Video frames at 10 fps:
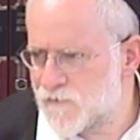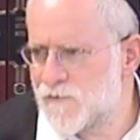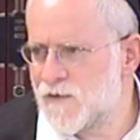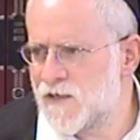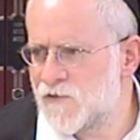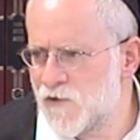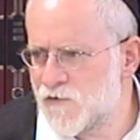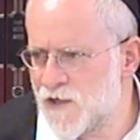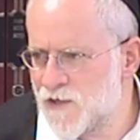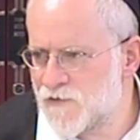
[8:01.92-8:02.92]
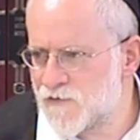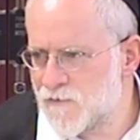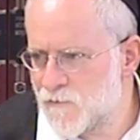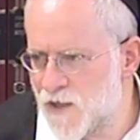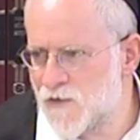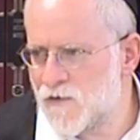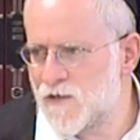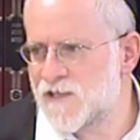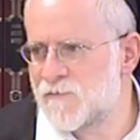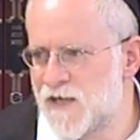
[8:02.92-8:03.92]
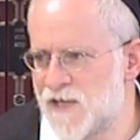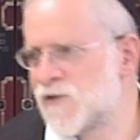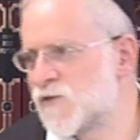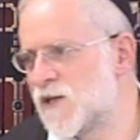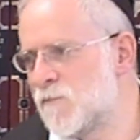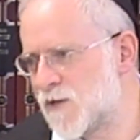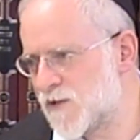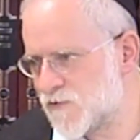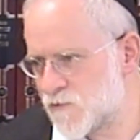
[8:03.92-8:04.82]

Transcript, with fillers: entonces, bueno, las peleas son simples.